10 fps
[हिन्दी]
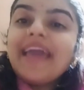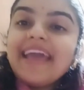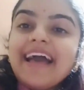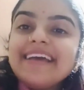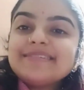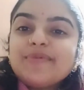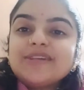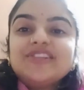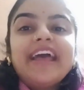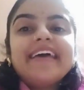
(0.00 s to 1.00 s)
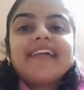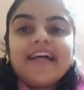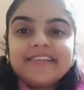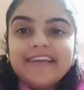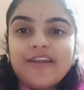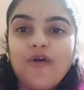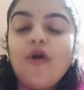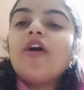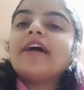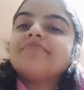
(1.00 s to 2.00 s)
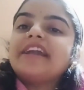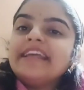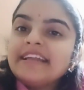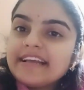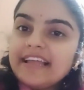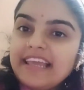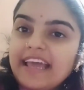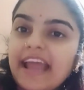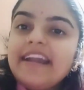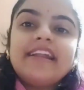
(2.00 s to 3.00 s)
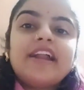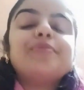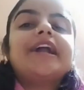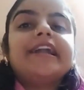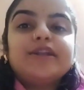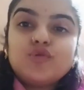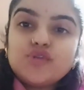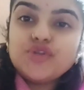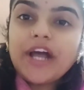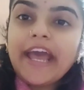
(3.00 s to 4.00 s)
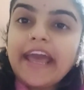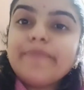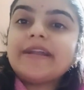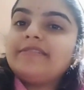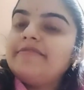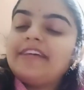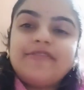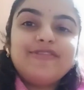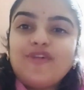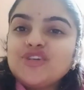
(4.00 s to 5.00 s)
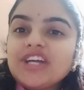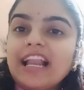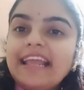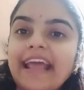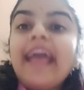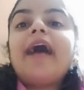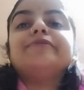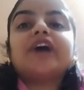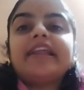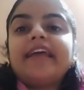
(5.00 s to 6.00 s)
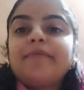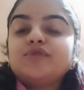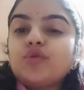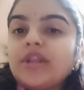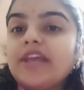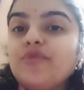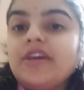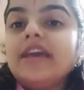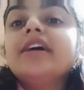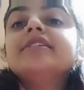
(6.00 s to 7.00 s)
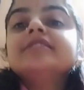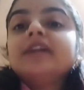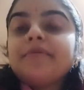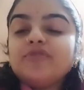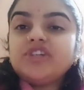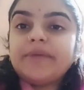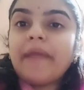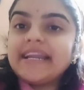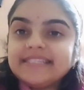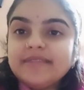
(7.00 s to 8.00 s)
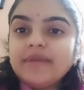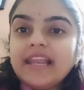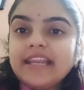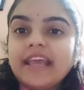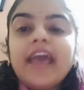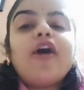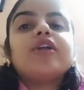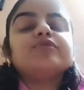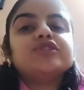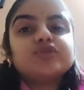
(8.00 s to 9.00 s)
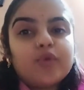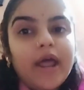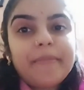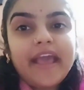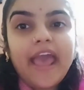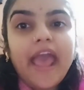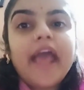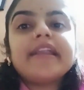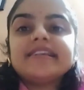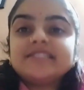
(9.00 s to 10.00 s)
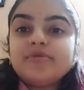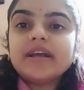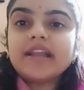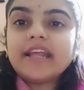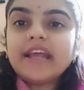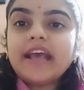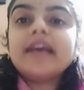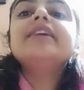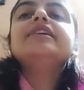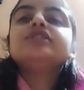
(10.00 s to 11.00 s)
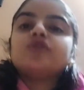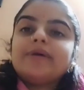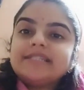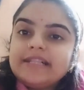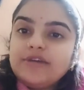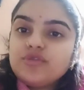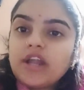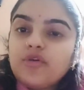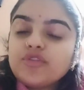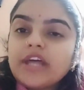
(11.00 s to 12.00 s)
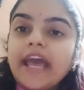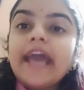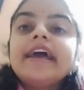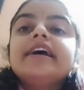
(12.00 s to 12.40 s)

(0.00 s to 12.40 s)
हे गाइस अभी बज रहे हैं रात के नौ और हमने डिनर कर लिया है डिनर हमारा डन हो चुका है बर्तन वगैरह भी वॉश कर लिए हैं अब जा रहे हैं हम सोने क्योंकि मुझे मेडिसिन भी लेनी है और मुझे सोना भी है रेस्ट भी करनी है सुबह जल्दी उठना होता है